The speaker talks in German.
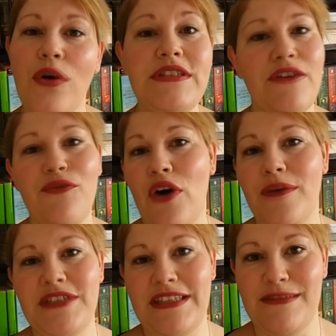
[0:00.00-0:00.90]
und
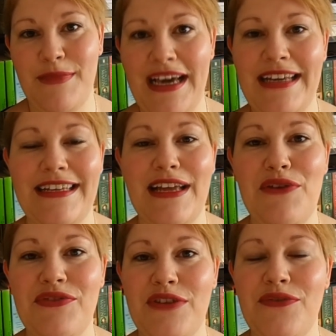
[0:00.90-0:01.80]
freue mich jetzt mega
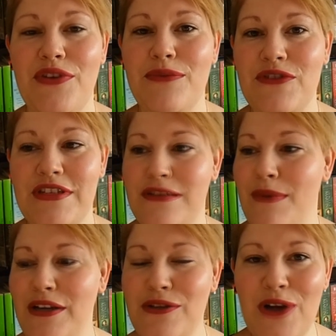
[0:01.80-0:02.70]
darauf, den Film zu sehen. Es
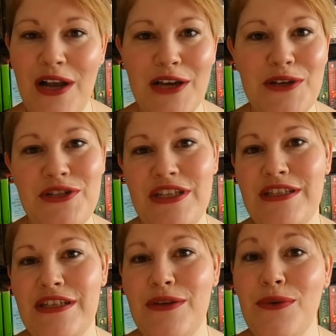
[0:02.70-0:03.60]
war eine tolle
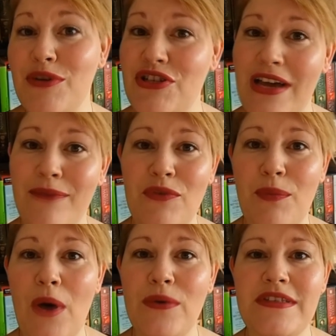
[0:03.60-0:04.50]
Geschichte über James
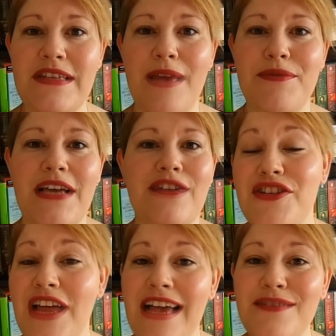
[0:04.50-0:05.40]
Bowen selbst, der
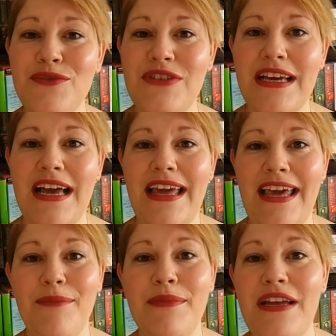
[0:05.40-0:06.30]
als Straßenmusiker
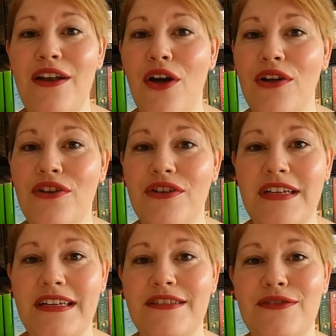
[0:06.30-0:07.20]
eben in London
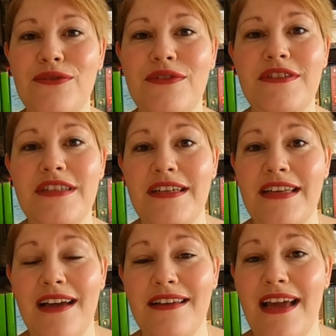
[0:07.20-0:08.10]
London ist und äh,
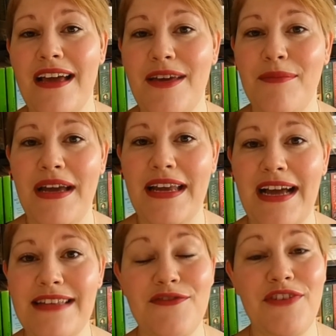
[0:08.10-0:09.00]
ja, der eben eine
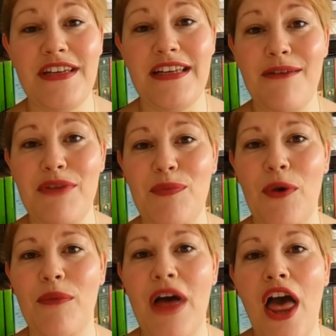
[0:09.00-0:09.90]
Katze findet, nämlich
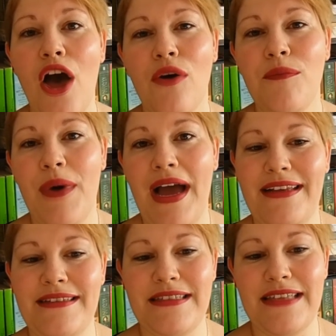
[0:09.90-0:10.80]
Bob und
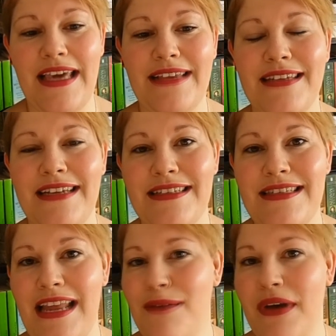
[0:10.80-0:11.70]
beide sich gegenseitig
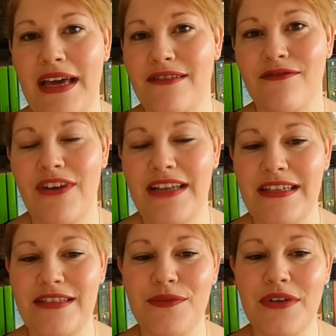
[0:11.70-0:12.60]
das Leben retten.
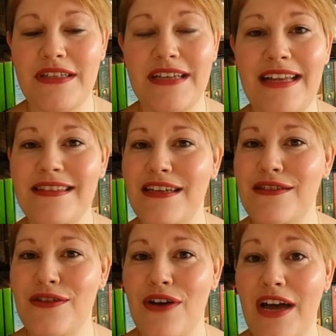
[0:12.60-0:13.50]
Fand ich wirklich ganz,
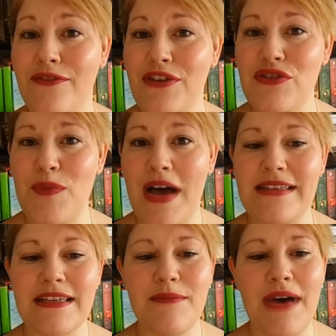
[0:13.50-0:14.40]
ganz toll, hat viel
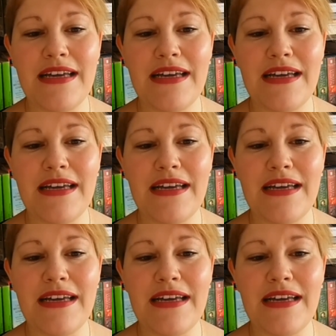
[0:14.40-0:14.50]
Spaß